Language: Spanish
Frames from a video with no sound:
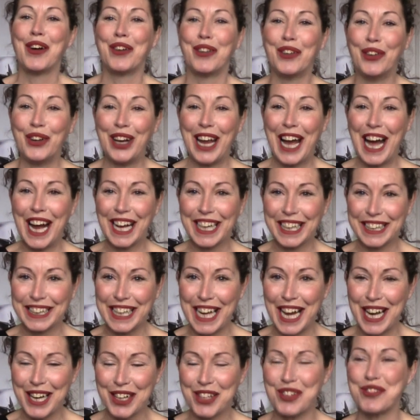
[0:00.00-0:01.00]
Hola, ¿qué
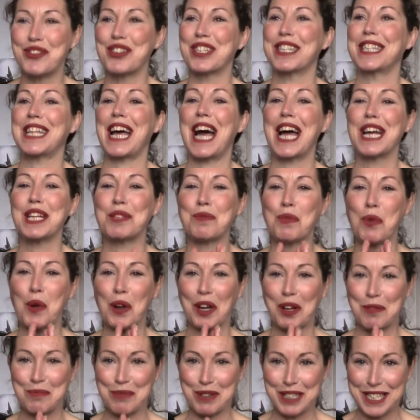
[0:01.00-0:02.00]
tal? ¿Cómo estáis?
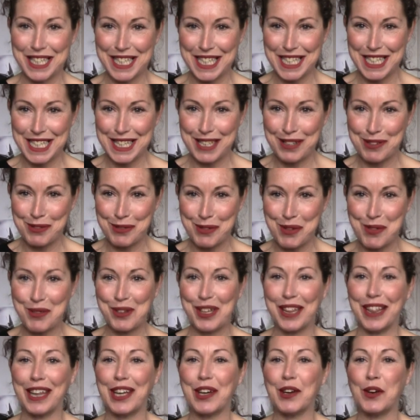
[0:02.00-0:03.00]
Bueno, pues en este nuevo
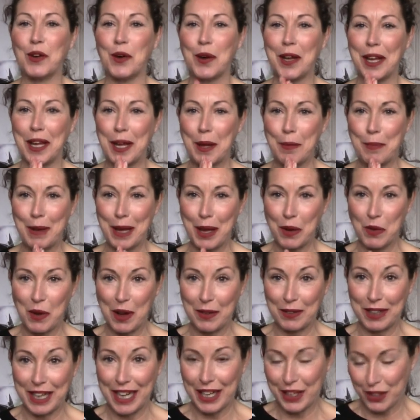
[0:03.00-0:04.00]
vídeo eh, vengo a
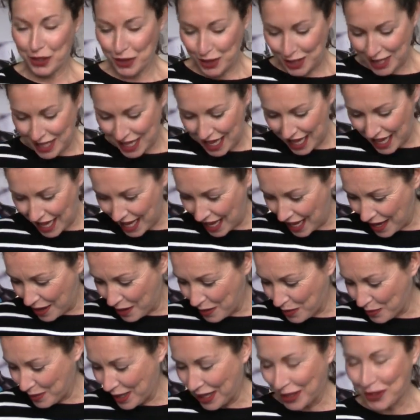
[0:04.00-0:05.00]
hablaros
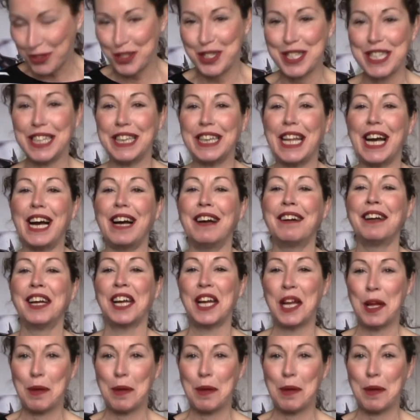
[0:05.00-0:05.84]
de una cosita.